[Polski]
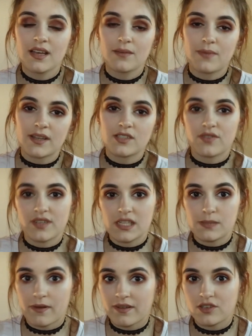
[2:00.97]
Bardzo fajna
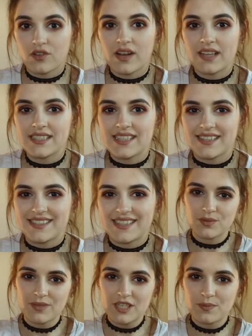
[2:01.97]
sprawa do organizacji.
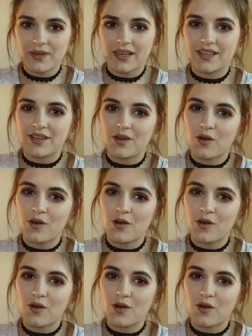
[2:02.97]
Czy masz piegi?